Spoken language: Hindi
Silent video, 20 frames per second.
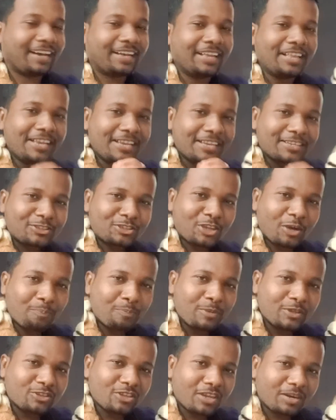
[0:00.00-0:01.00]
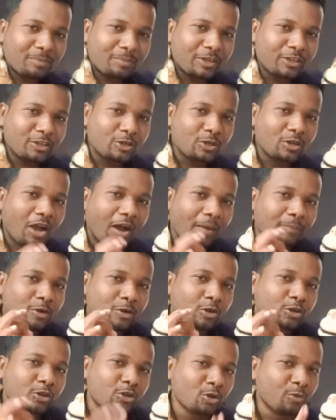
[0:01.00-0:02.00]
हाँ छब्बीस जनवरी हम
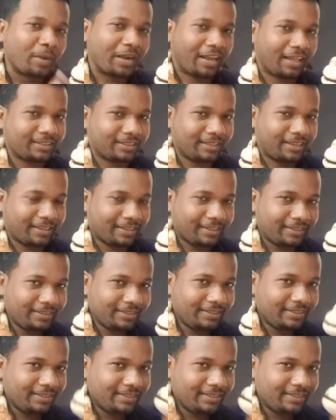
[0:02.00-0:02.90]
लोग क्यों मनाते हैं